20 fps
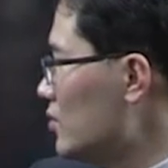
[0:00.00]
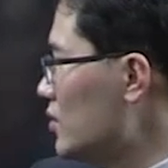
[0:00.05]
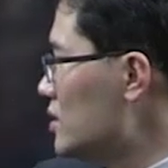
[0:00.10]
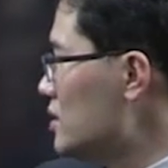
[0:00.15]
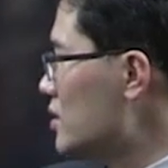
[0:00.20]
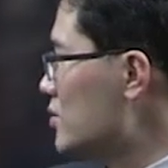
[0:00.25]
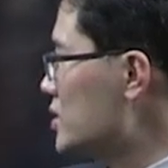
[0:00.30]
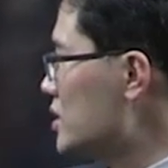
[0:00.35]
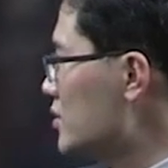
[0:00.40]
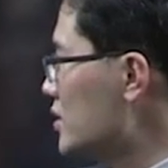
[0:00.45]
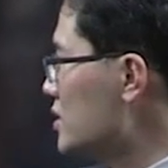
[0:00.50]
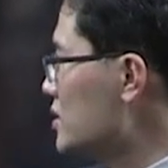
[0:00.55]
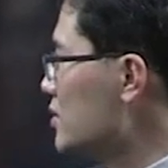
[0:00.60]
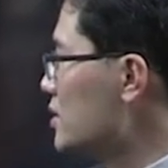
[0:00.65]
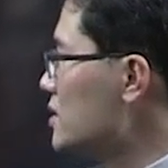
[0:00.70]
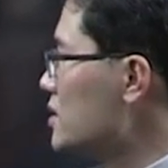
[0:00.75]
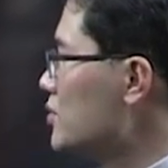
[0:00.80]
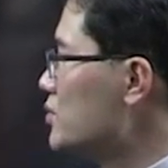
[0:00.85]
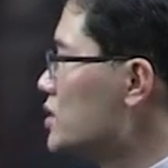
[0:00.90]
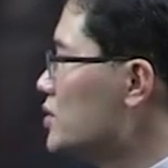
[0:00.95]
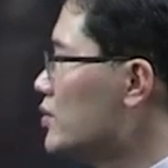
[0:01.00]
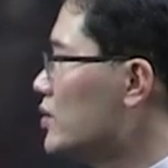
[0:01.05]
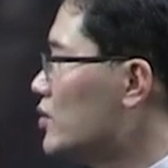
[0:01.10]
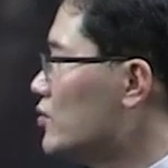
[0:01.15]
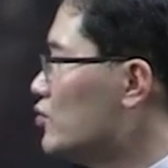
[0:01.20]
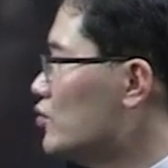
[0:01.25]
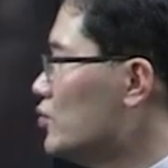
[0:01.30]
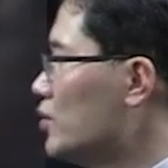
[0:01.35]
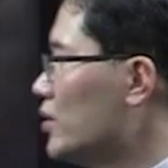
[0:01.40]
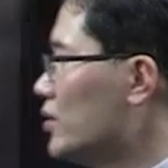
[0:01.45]
6월 30일, 10월
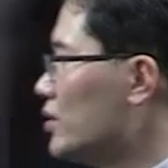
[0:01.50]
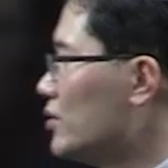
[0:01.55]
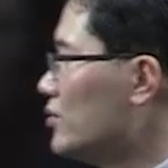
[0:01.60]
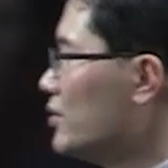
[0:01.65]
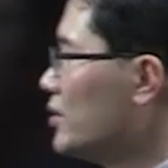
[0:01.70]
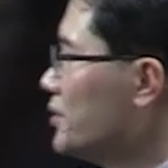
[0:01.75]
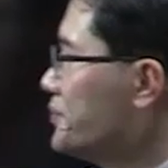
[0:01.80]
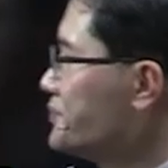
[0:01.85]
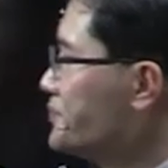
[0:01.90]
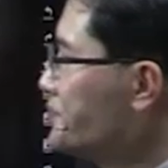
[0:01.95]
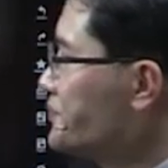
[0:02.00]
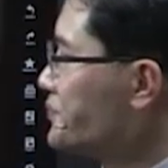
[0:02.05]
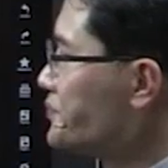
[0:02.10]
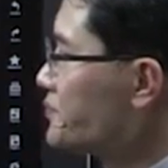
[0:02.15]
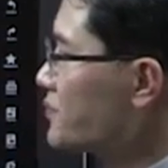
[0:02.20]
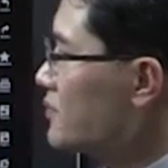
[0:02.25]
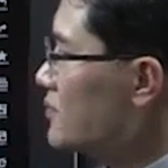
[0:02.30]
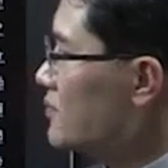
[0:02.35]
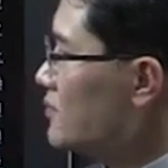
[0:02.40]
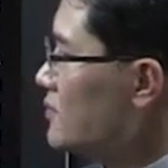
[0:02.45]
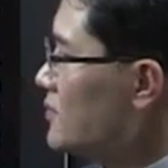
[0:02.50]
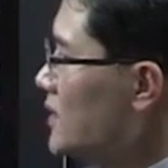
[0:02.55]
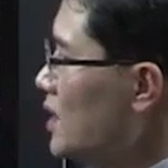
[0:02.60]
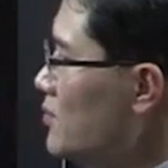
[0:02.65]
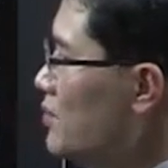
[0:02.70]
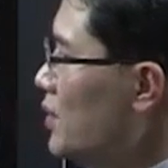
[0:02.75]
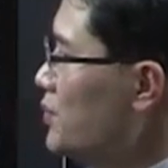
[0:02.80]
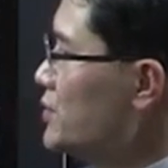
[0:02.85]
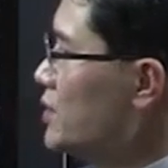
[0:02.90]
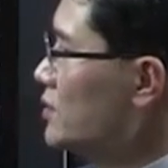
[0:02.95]
31일 두 번이고요.
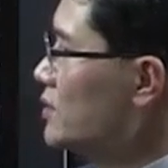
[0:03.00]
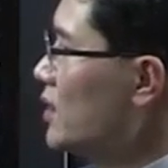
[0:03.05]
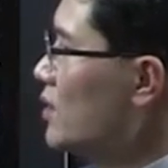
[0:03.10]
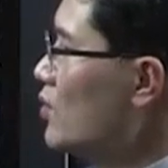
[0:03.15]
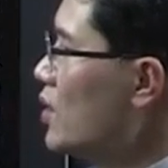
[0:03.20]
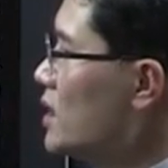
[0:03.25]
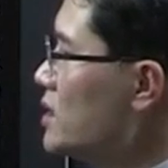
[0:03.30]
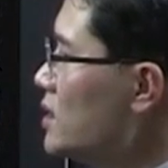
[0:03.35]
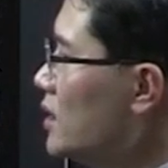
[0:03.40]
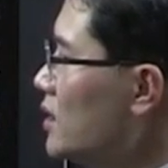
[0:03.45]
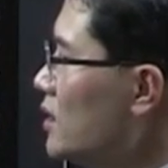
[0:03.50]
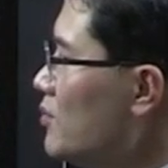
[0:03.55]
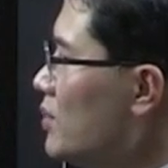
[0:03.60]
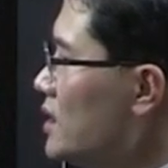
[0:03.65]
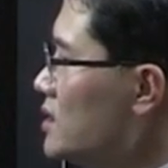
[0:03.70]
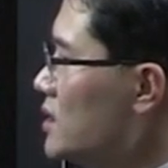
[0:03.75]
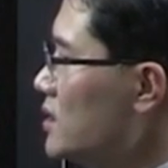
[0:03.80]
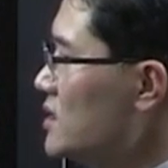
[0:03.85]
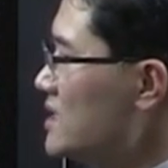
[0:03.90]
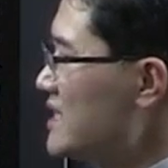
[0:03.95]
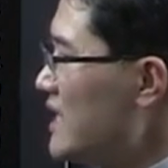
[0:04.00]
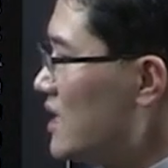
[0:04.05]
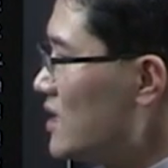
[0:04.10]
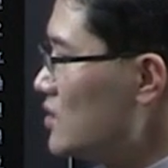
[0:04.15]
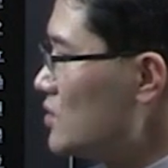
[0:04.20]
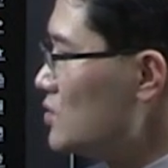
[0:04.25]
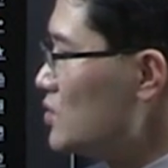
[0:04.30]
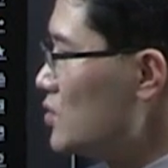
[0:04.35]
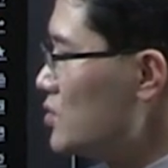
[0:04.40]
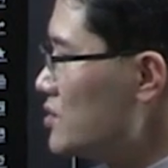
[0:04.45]
법정된 과세 기간 발생 시
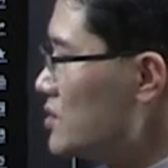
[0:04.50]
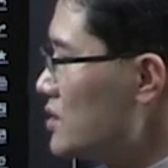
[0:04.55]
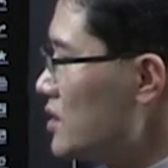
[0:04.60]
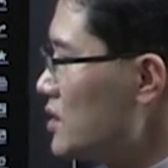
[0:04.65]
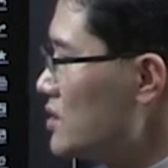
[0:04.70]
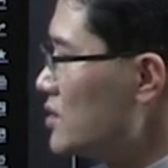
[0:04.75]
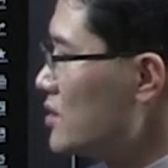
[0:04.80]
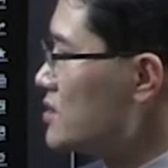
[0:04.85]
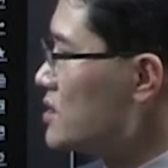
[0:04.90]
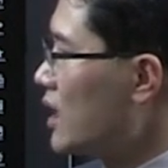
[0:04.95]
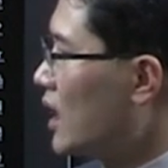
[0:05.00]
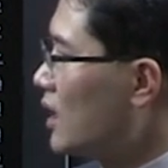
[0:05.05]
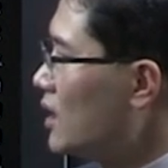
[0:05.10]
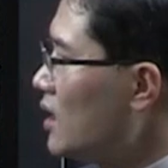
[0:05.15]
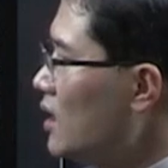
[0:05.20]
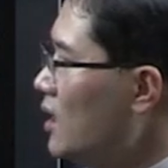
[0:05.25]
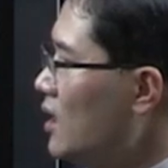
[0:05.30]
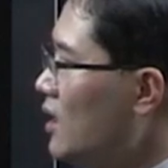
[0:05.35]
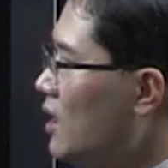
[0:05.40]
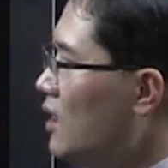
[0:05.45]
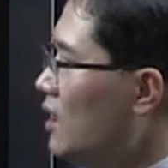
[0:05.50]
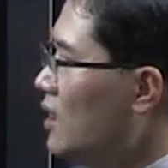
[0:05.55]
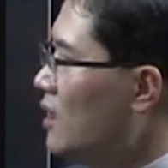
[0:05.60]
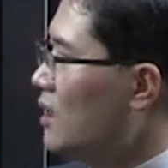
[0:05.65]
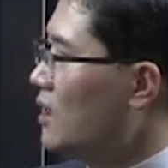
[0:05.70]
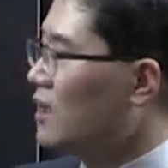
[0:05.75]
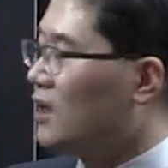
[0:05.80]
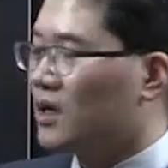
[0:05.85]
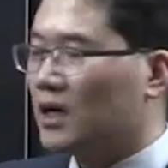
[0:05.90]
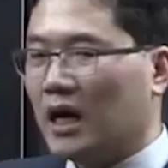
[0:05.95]
상속세, 증여세. 아까
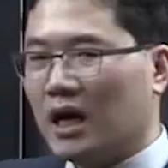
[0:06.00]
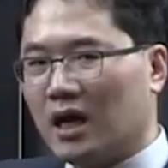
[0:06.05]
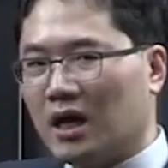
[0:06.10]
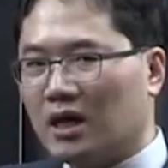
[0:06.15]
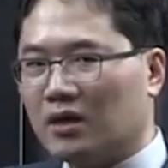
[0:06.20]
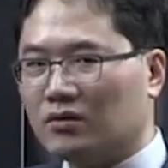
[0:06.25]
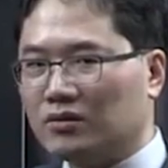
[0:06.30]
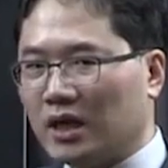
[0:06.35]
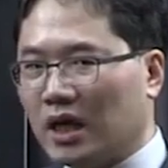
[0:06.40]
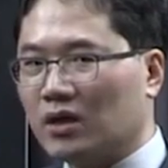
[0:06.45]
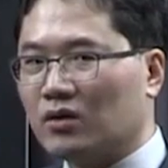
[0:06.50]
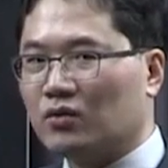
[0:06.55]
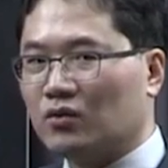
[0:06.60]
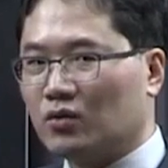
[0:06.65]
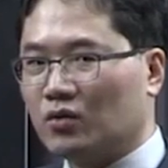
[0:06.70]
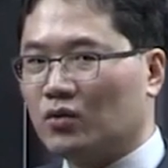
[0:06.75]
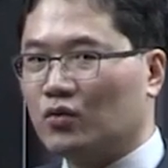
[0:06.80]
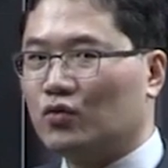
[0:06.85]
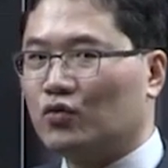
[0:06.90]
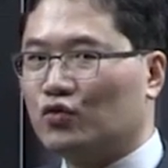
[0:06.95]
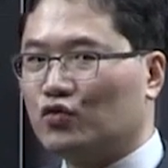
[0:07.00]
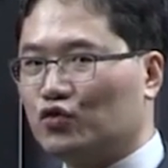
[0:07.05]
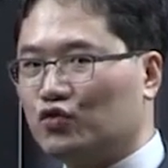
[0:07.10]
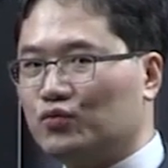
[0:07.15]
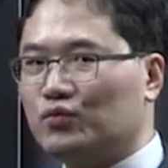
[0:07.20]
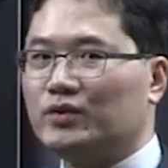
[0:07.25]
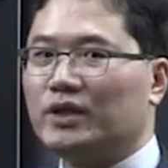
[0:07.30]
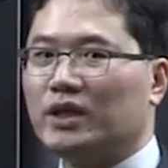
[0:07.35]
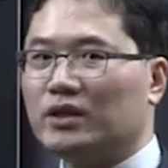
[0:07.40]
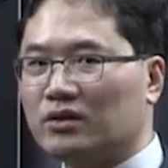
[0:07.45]
가하고 나로
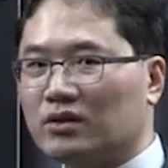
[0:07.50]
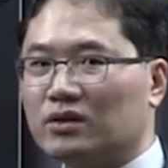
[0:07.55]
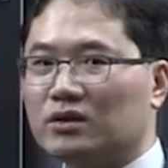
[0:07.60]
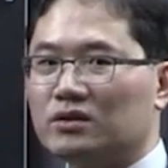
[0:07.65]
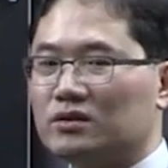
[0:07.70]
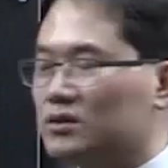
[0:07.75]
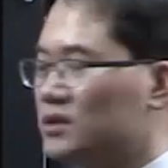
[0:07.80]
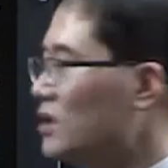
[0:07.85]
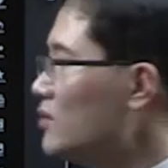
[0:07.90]
구분했던 그